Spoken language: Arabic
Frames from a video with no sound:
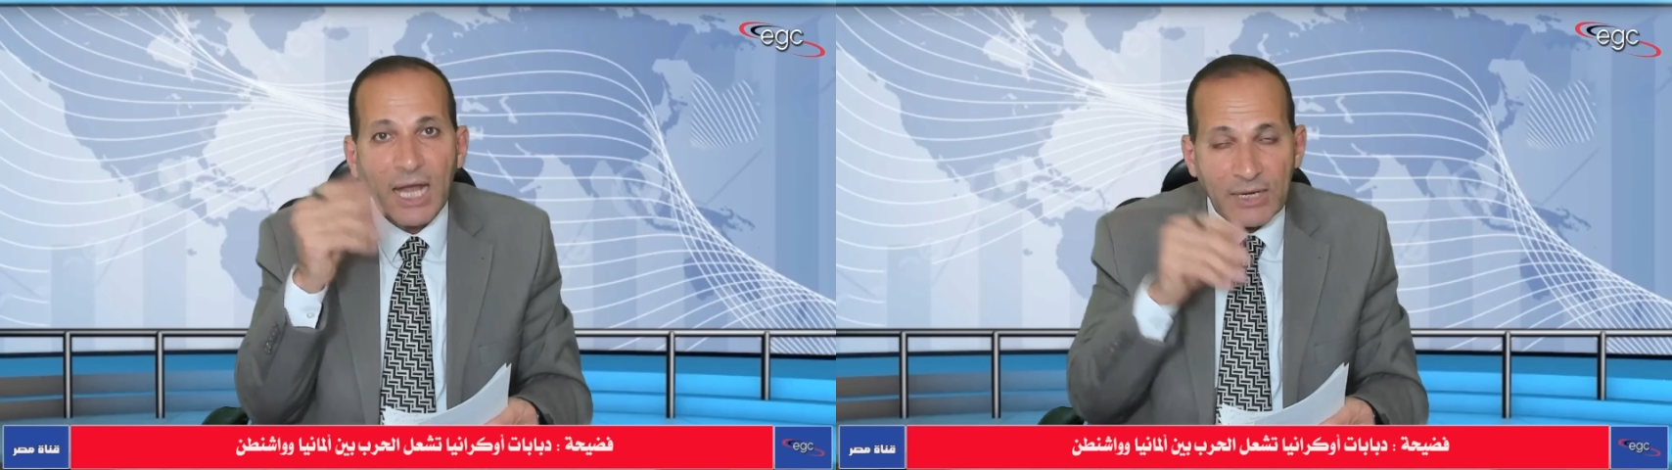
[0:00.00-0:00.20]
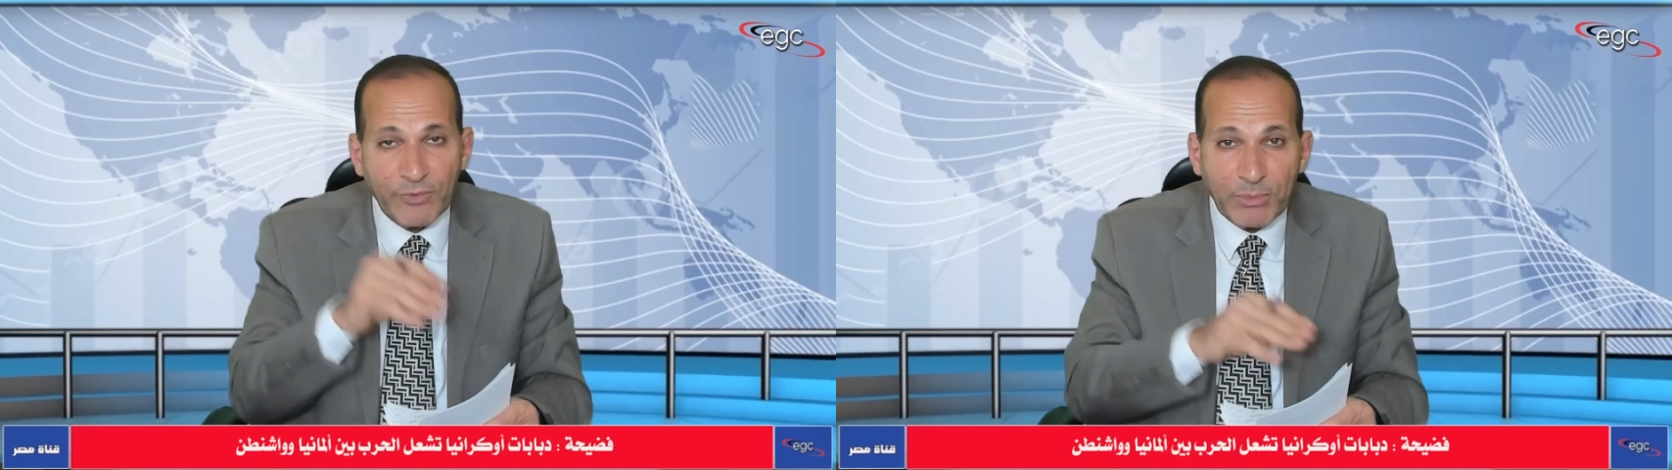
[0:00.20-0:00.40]

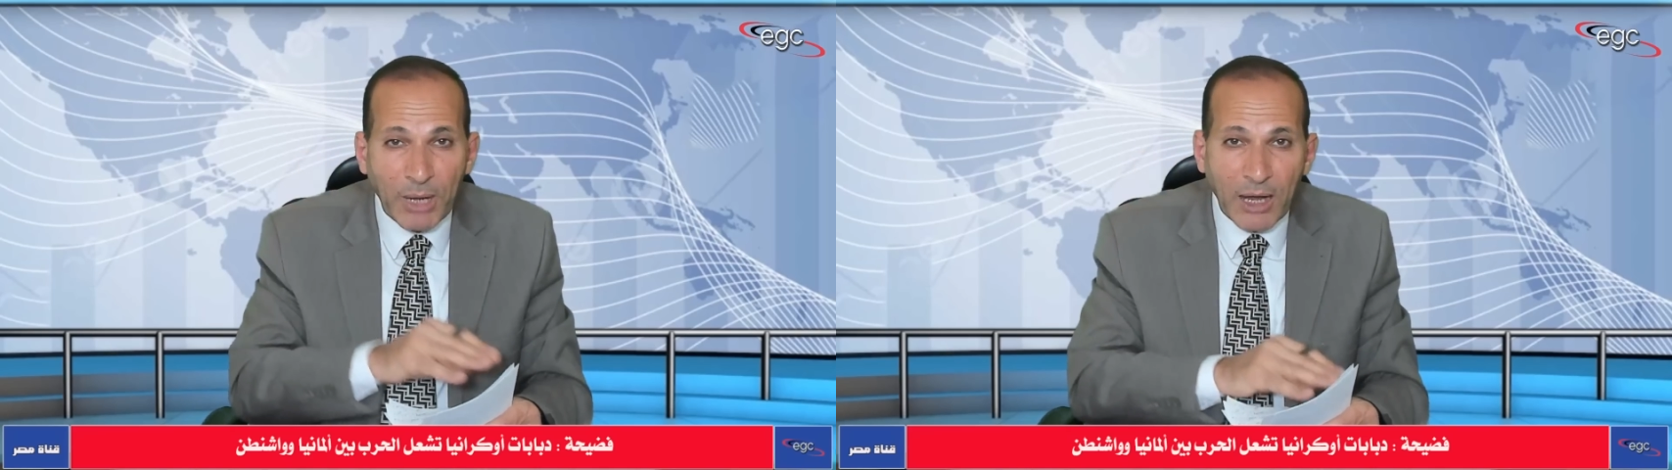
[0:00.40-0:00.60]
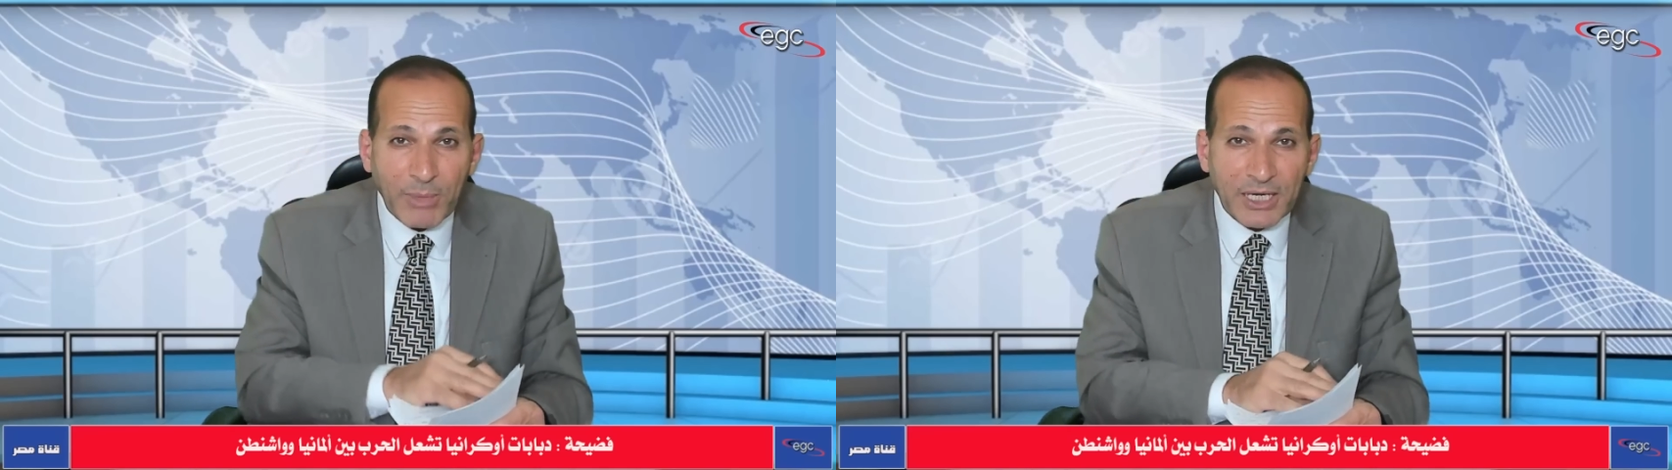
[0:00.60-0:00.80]
عارفين
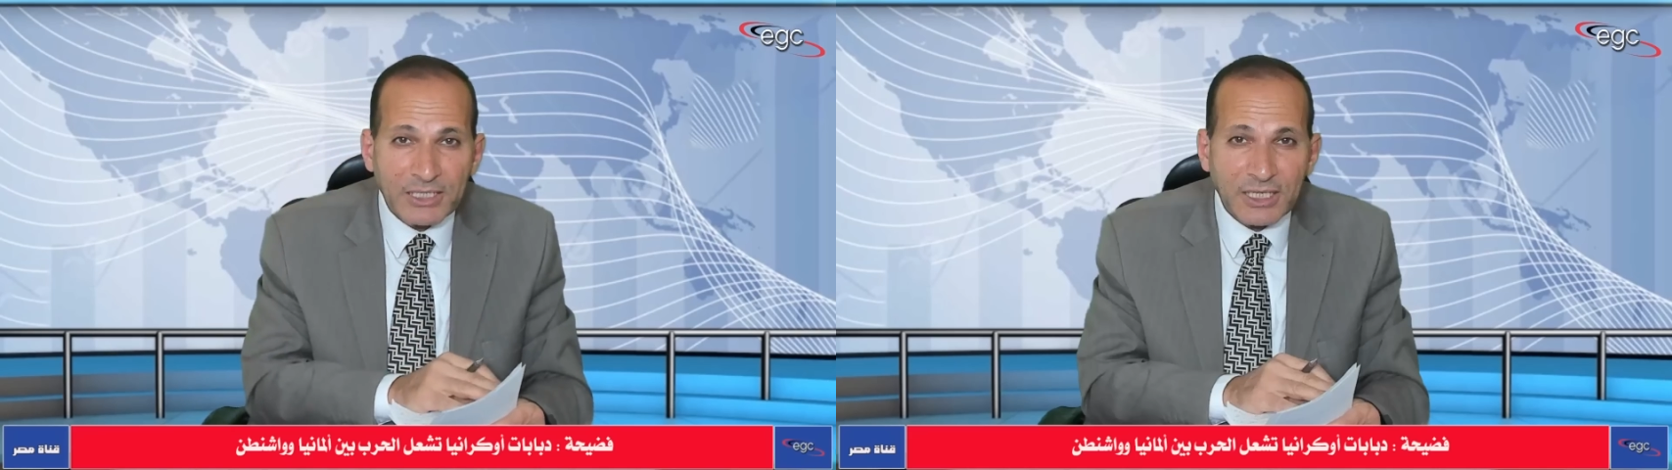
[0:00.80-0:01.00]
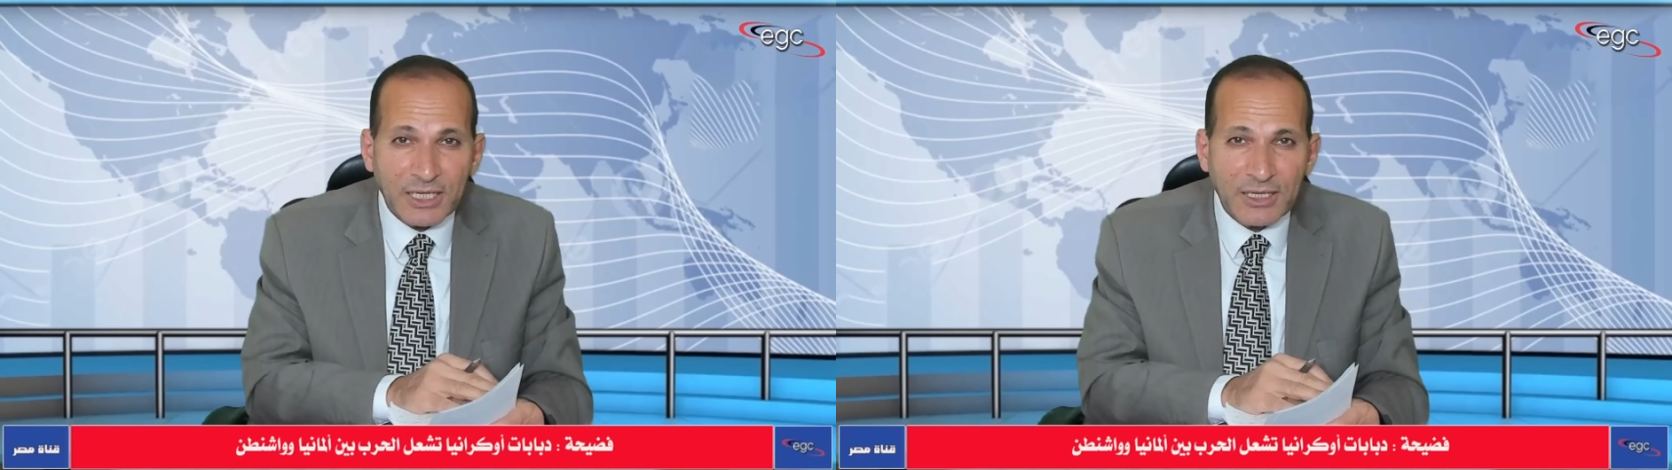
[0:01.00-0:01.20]

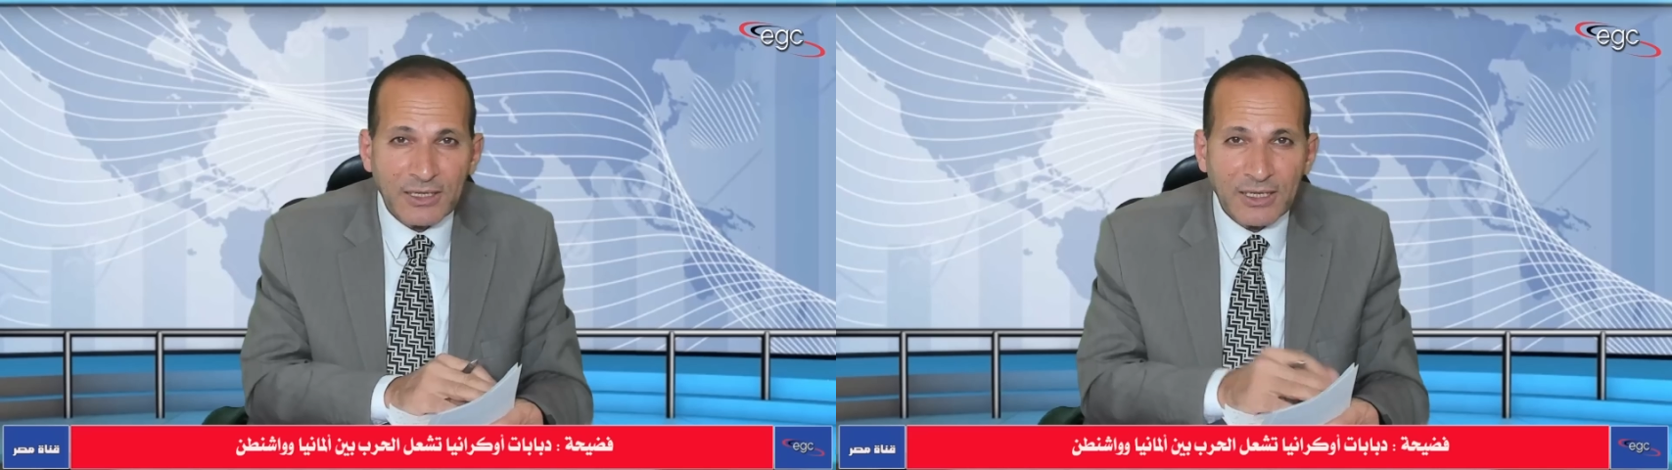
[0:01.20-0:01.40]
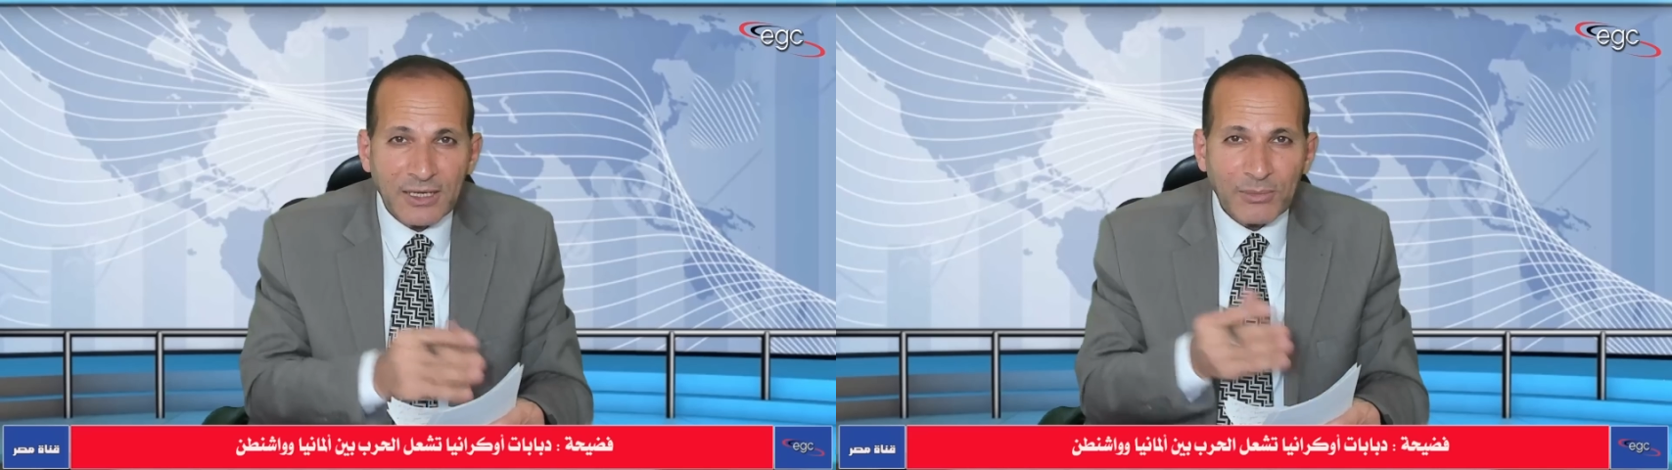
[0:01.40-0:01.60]
بأمارة
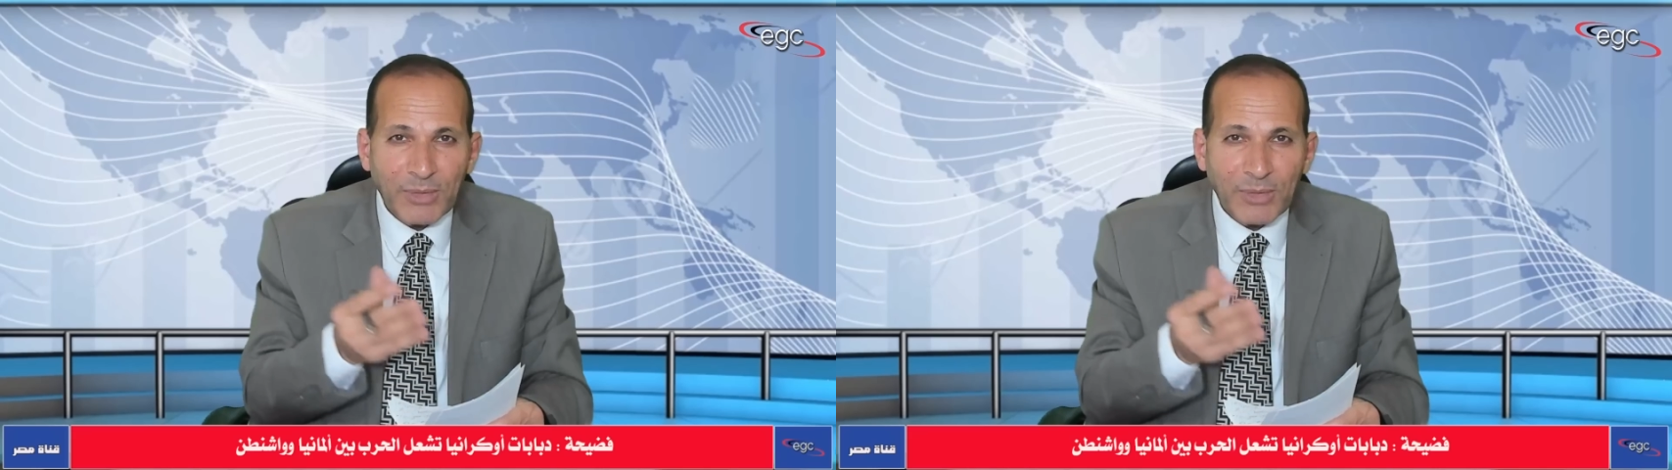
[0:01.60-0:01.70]
إيه؟